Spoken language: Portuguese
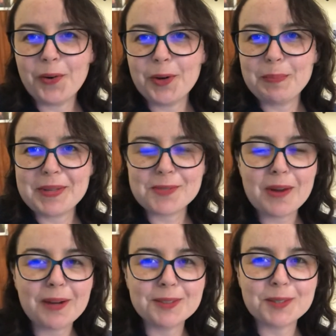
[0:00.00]
Oi,
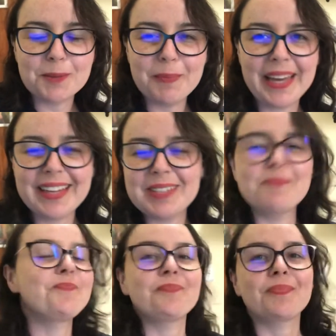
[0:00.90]
pessoal, tudo bem?
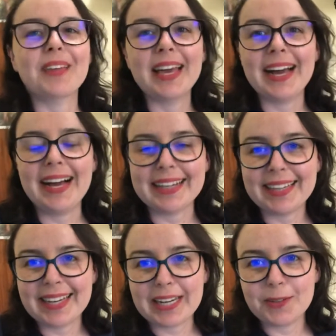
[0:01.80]

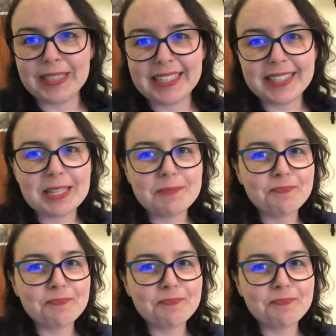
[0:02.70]
Aqui é Carolina.